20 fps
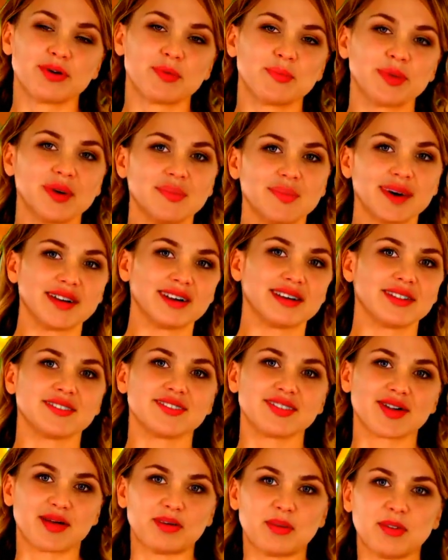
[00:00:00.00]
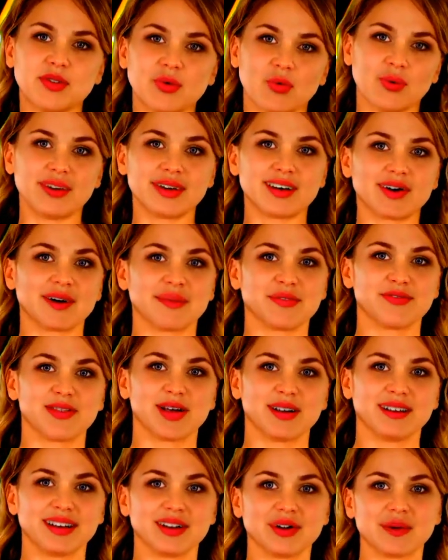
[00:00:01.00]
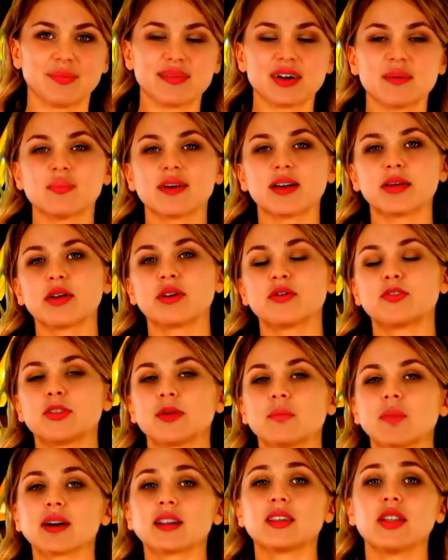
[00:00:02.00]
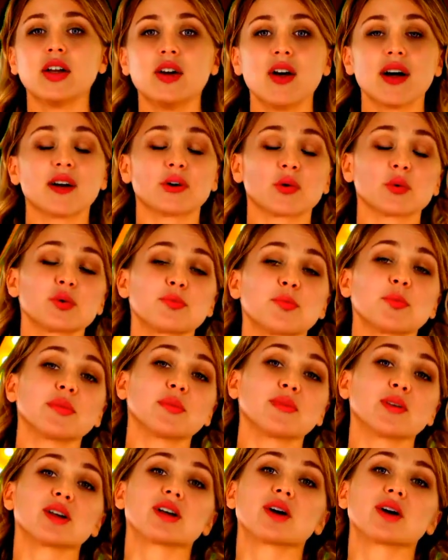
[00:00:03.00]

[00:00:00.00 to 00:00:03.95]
अपनी माँ के साथ थोड़ी खरीदारी करना मैं एक समाजी कारकुन हूँ